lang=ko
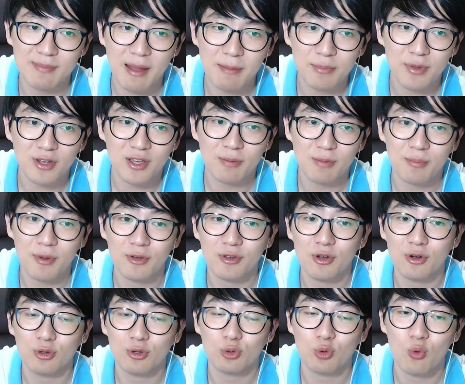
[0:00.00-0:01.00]
명의
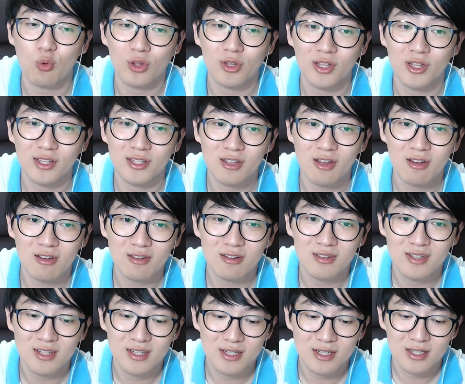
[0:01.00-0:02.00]
병력을 동원해서
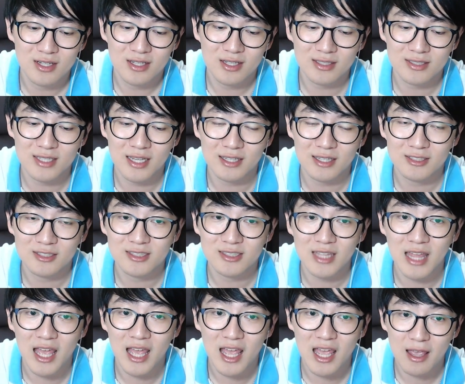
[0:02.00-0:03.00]
이제
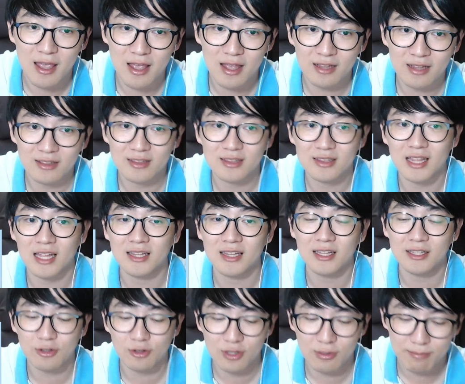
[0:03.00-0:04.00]
대,
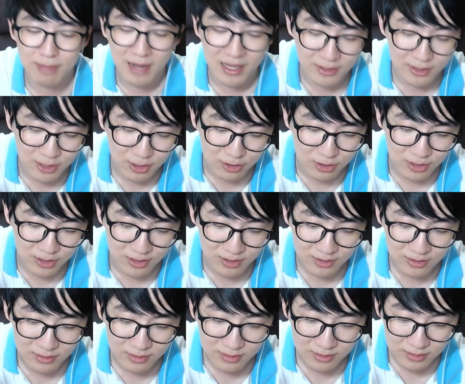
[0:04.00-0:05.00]
대대적인 반격을
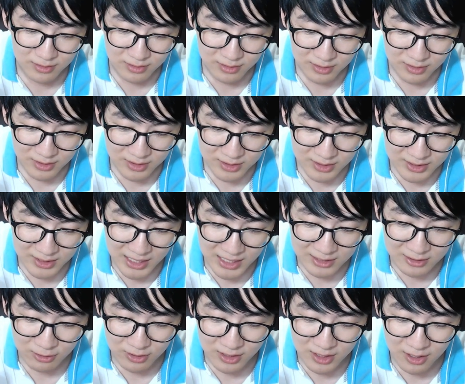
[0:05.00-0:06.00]

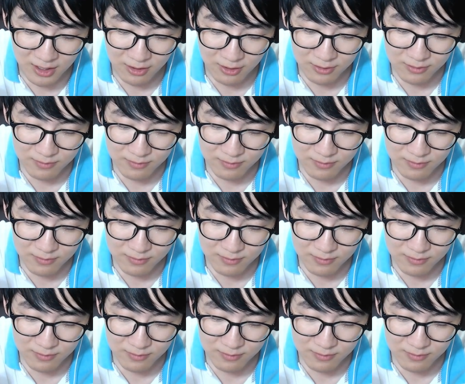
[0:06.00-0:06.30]
나서게 돼요.